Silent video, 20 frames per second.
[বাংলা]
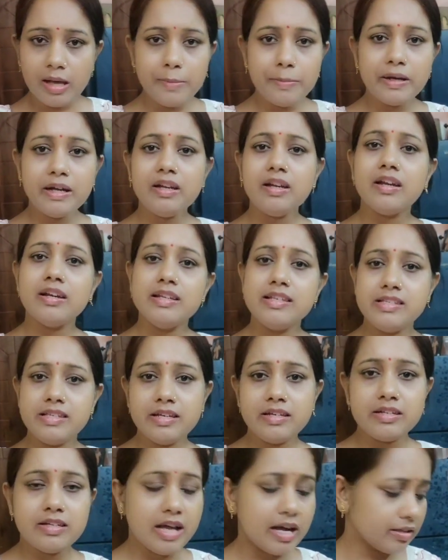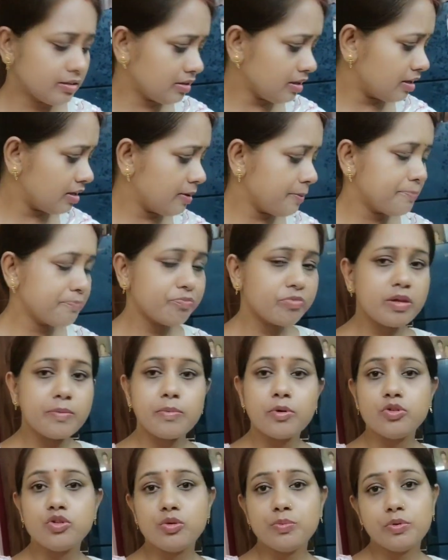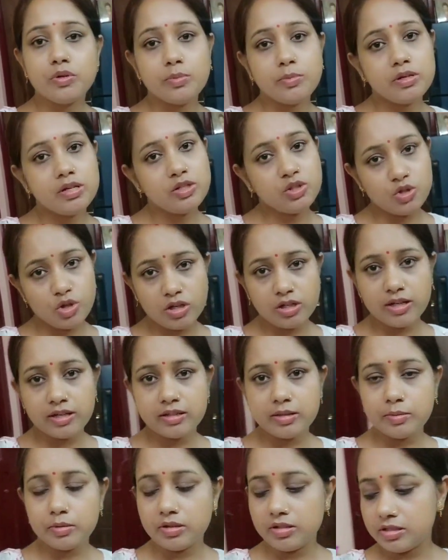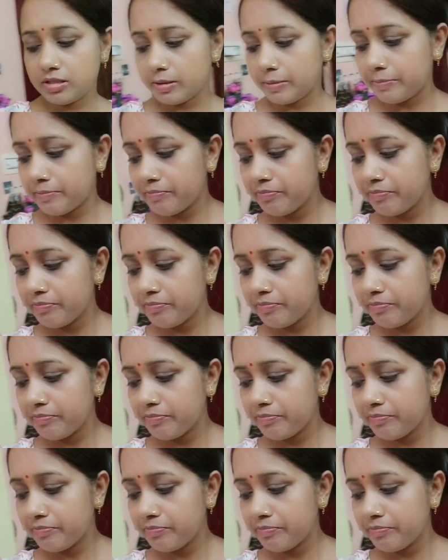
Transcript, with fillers: আমাকে না রিসেন্ট ডাক্তার প্রচুর পরিমাণে জল খেতে বলেছে